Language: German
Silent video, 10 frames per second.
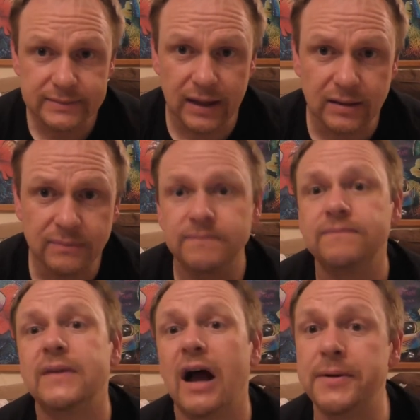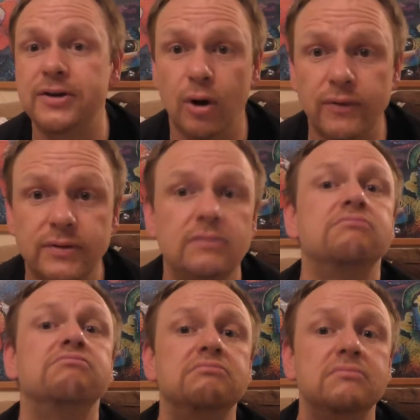Dann habe ich gehofft,
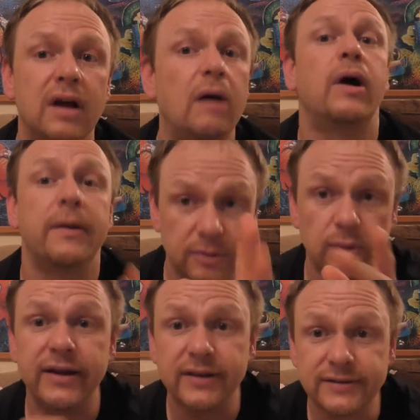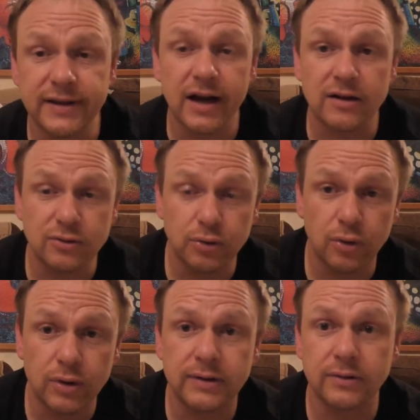habe also nur Eis essen gegangen natürlich
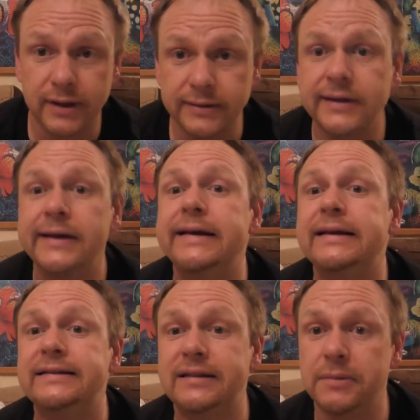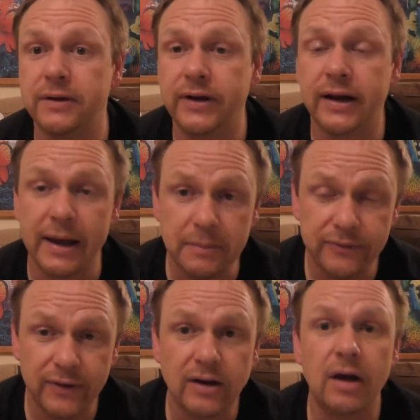noch und dann sind wir dann wieder
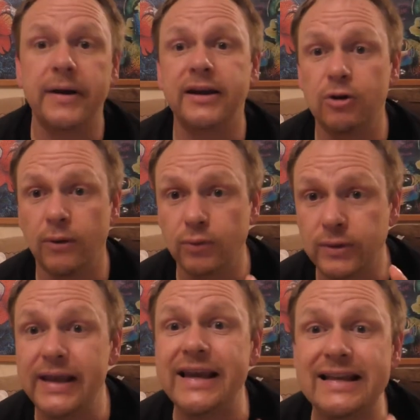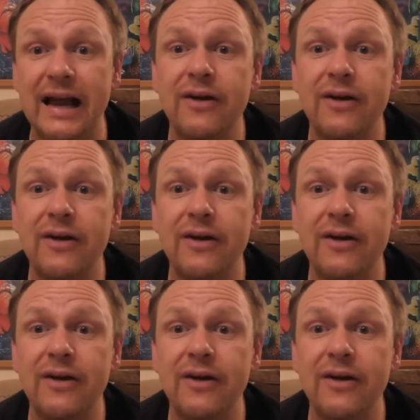heimgefahren, habe eigentlich gehofft, okay, ich